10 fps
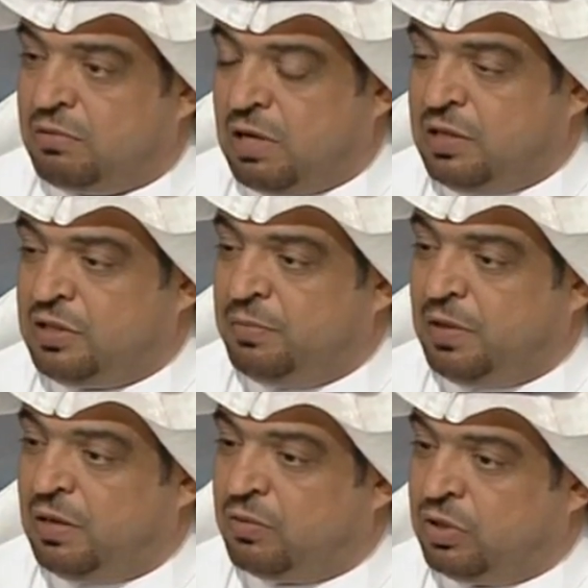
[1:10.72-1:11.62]
وكانت
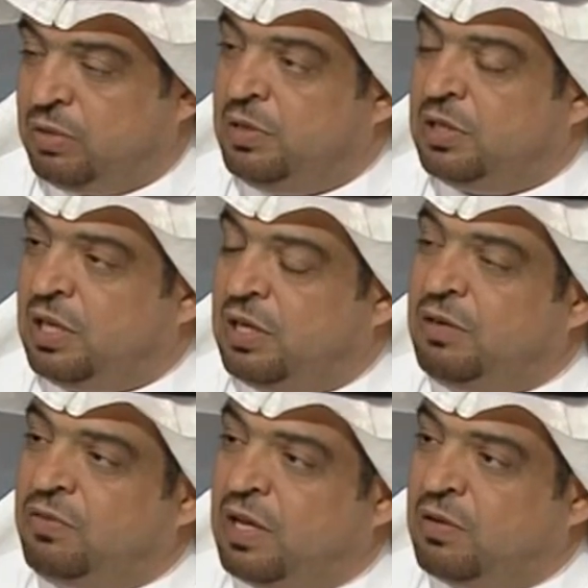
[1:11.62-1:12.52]
جميله وكتب عنه
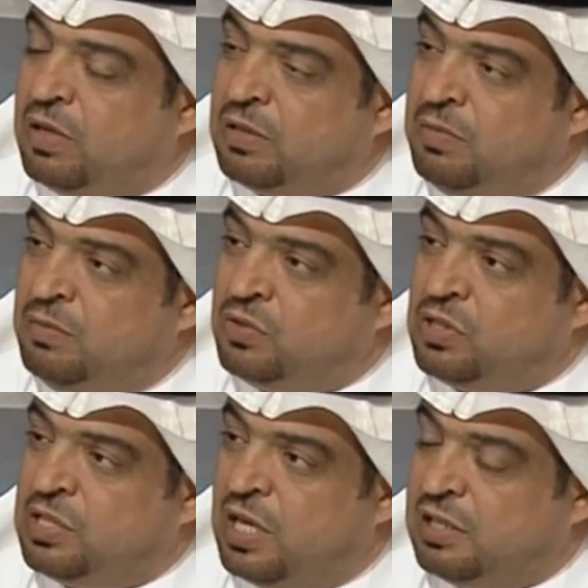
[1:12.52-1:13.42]
تقرير في ذاك الوقت من
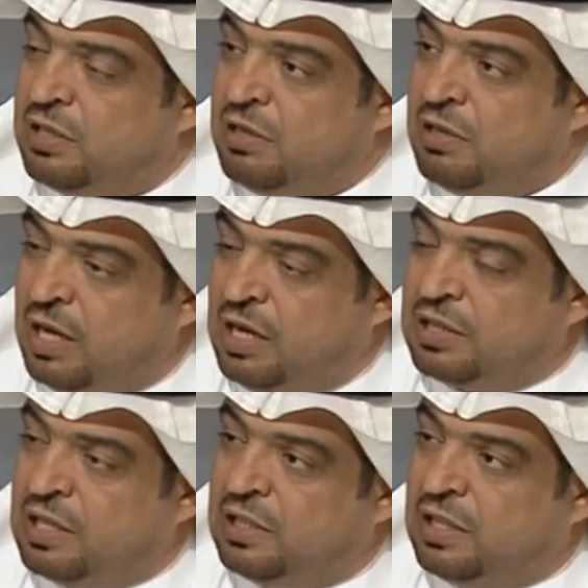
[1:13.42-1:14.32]
موسى زياد
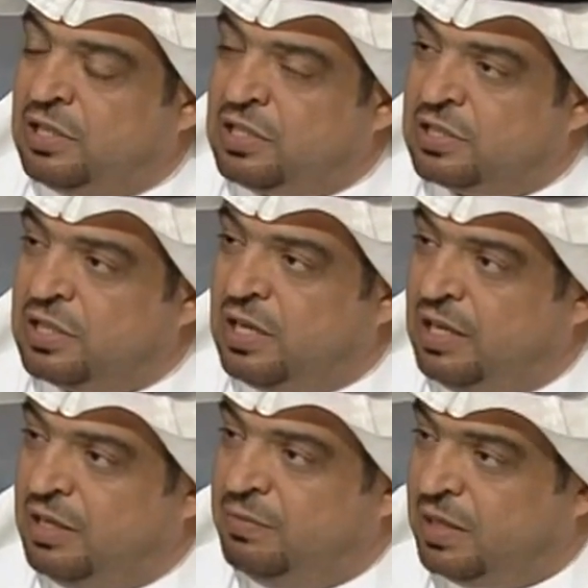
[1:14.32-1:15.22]
انا اطلعت عليه
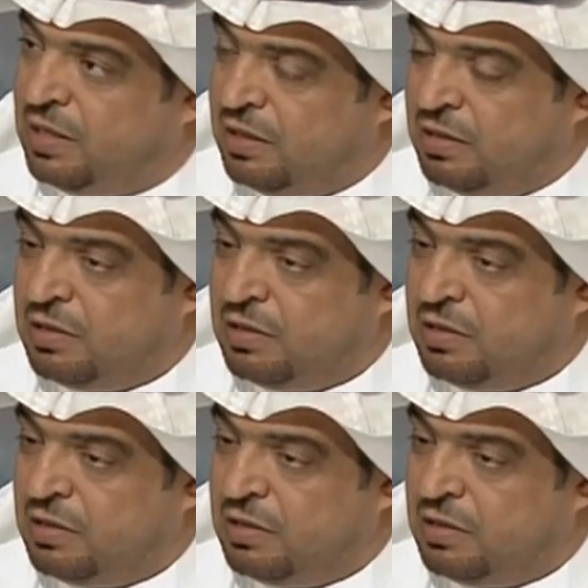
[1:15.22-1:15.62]
شخصيا على الايميل